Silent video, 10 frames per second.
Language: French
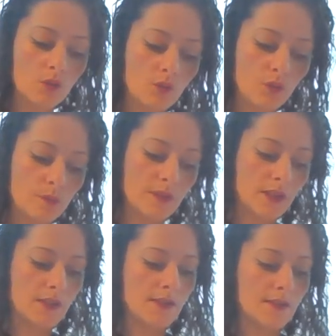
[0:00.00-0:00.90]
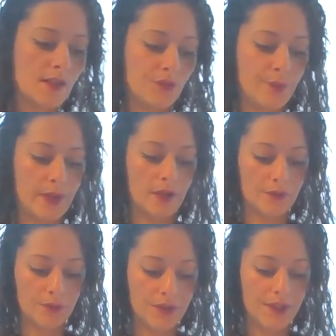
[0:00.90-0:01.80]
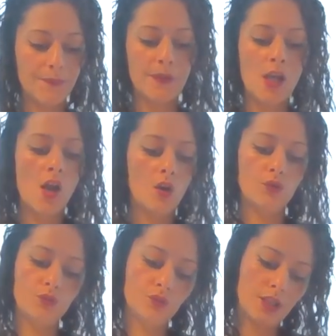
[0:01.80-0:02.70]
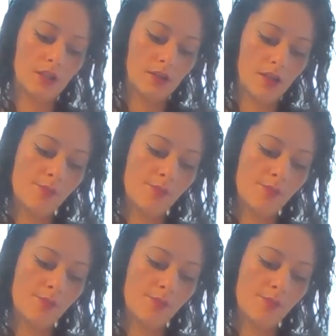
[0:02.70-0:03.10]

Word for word: Donc vous me direz si ça vous parle. en tout cas,